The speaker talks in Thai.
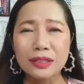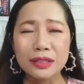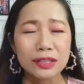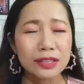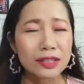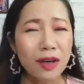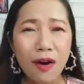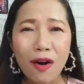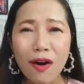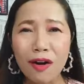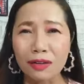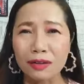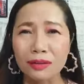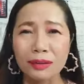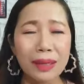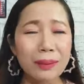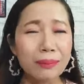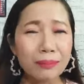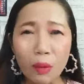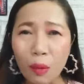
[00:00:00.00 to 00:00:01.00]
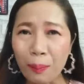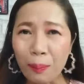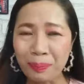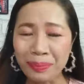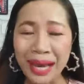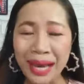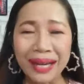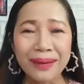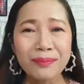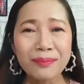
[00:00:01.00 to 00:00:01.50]
ซอกในมุม
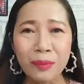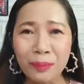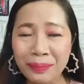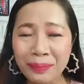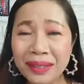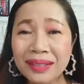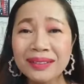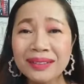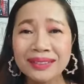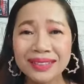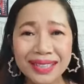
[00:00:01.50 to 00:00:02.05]
ใดมุมหนึ่ง